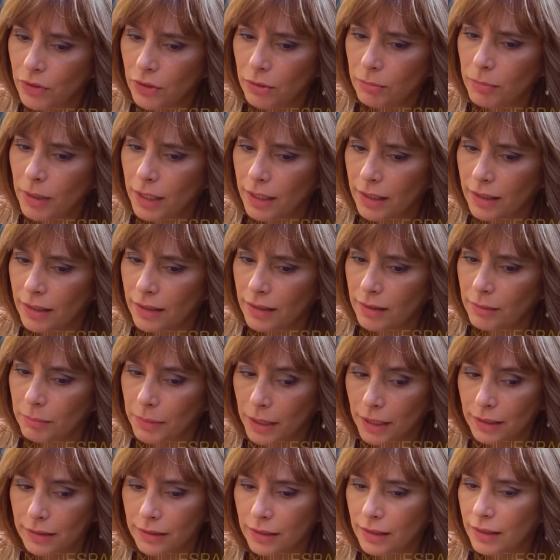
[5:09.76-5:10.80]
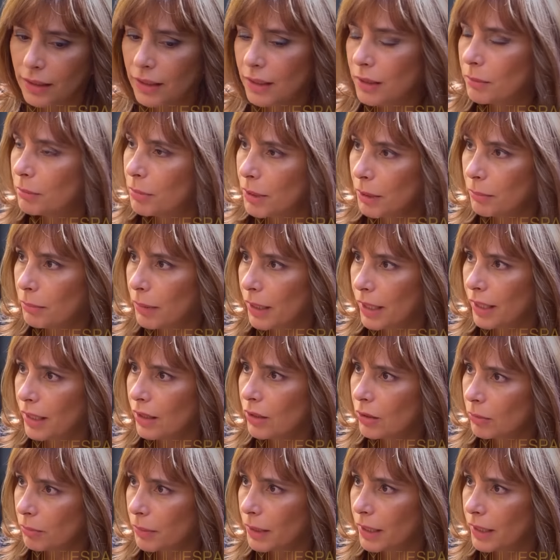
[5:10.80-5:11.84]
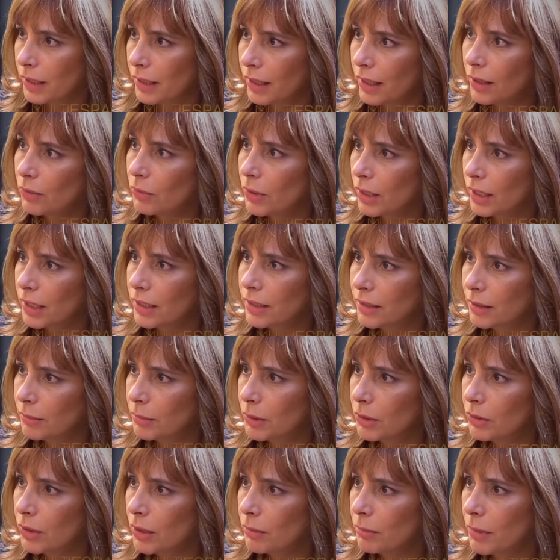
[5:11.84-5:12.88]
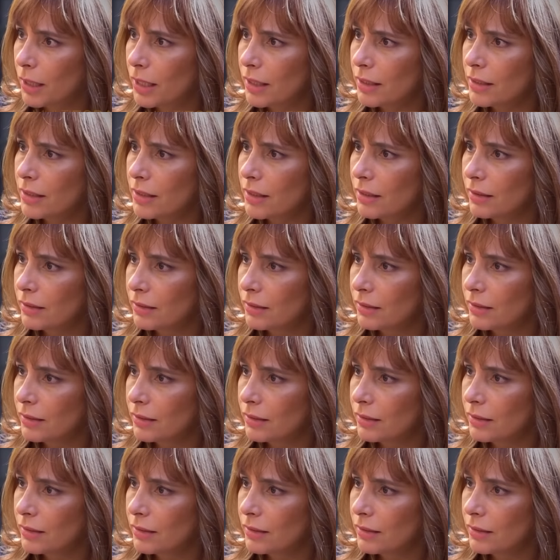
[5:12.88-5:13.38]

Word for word: forma práctica de prepararlo para que el agua caliente me dure más?